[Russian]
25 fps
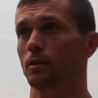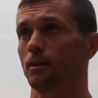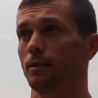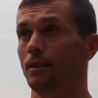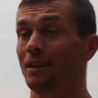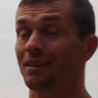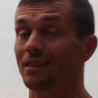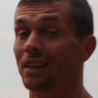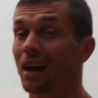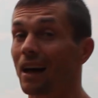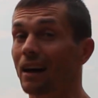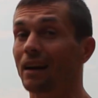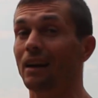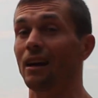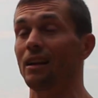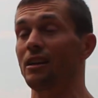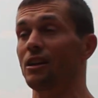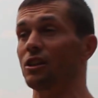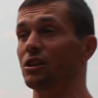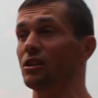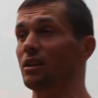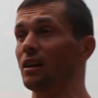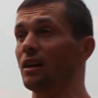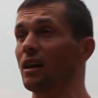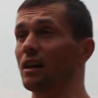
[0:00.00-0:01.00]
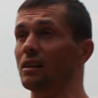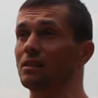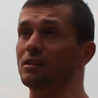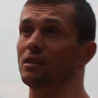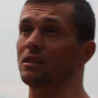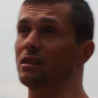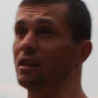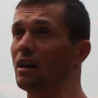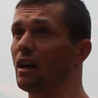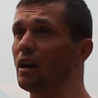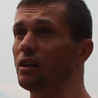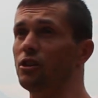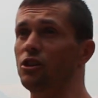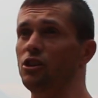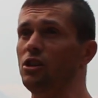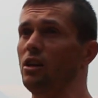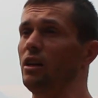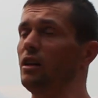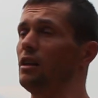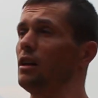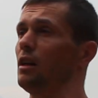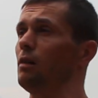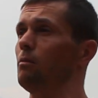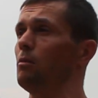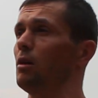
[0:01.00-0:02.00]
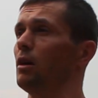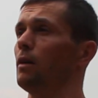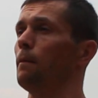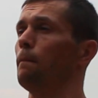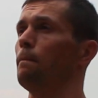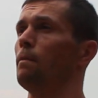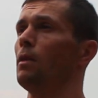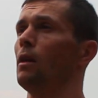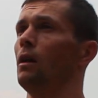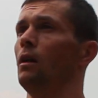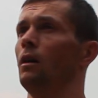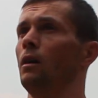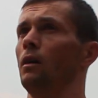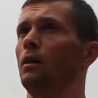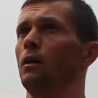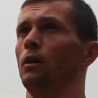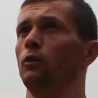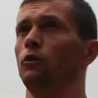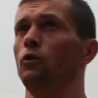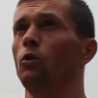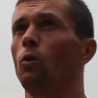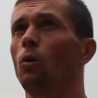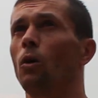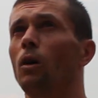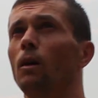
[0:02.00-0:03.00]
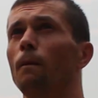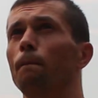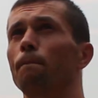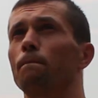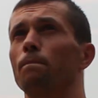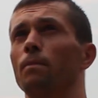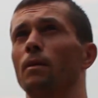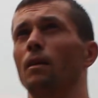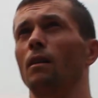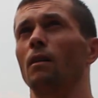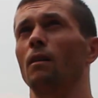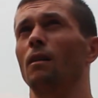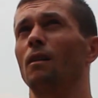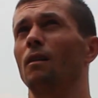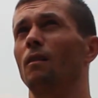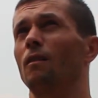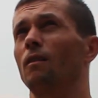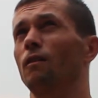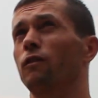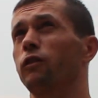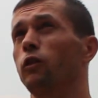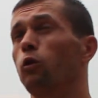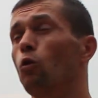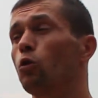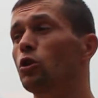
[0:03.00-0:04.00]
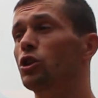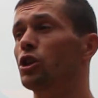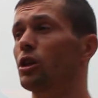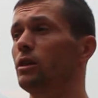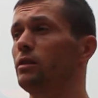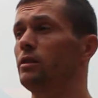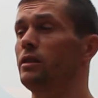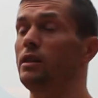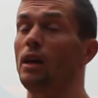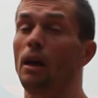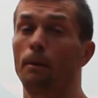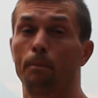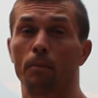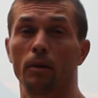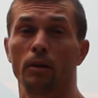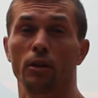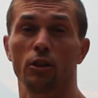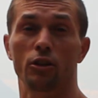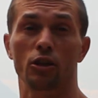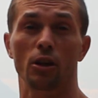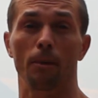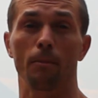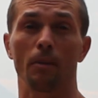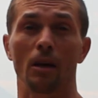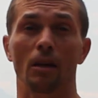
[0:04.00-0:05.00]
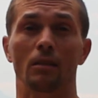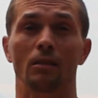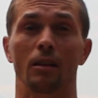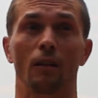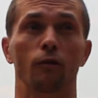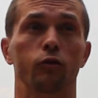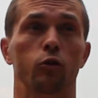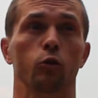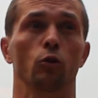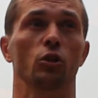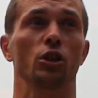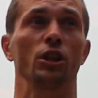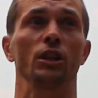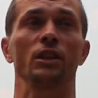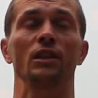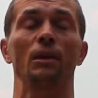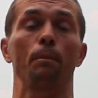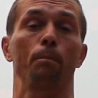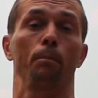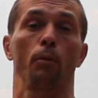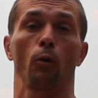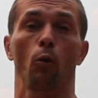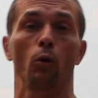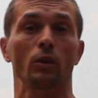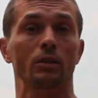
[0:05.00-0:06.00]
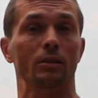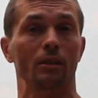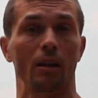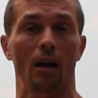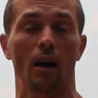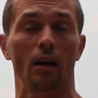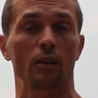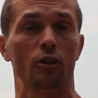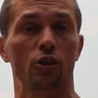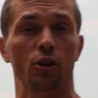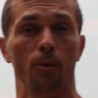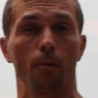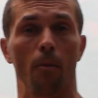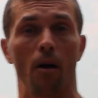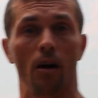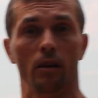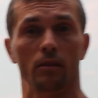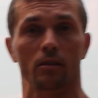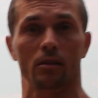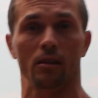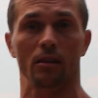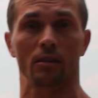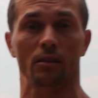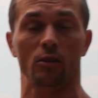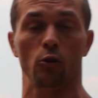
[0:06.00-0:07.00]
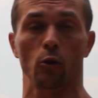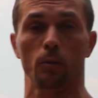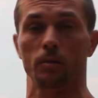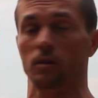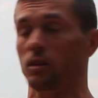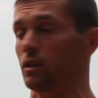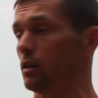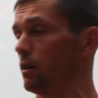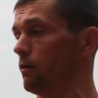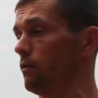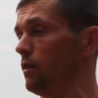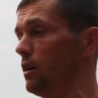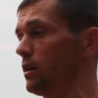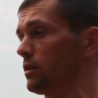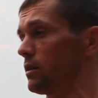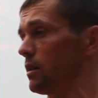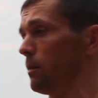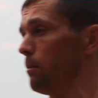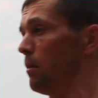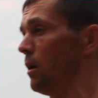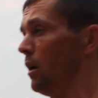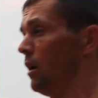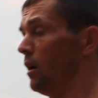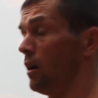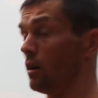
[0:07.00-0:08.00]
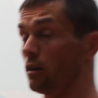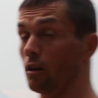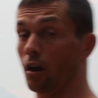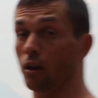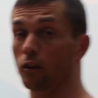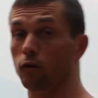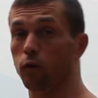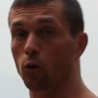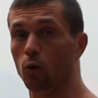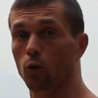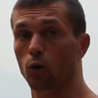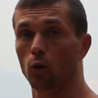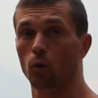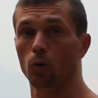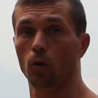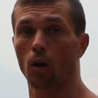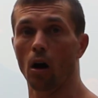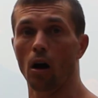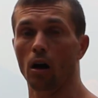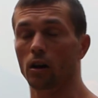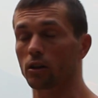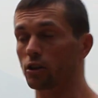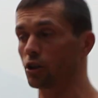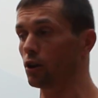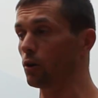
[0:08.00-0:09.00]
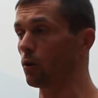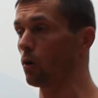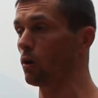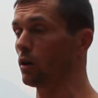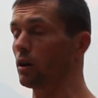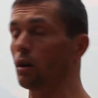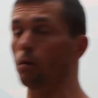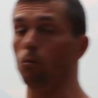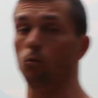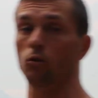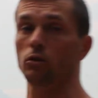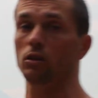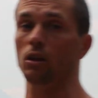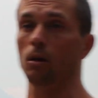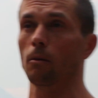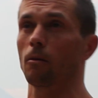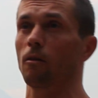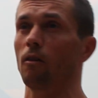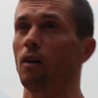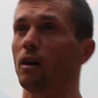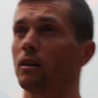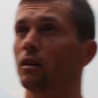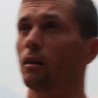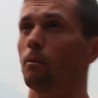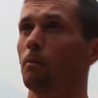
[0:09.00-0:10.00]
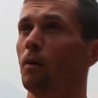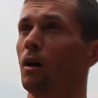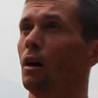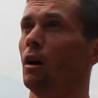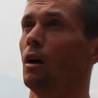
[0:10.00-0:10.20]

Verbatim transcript: Не так, конечно, как с отягощениями, но в лучшей степени, чем если всю жизнь просто отжиматься собственным весом на двух руках, широким, узким хватом.